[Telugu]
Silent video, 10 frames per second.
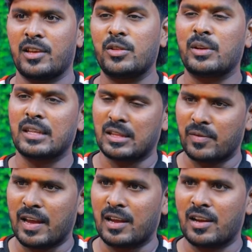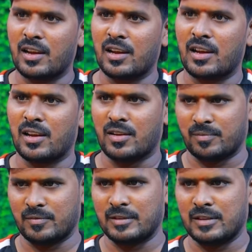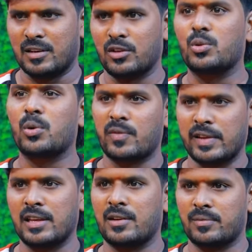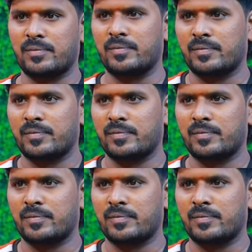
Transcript: ఎందుకు ఇంత వేగంగా దూరం అయ్యారు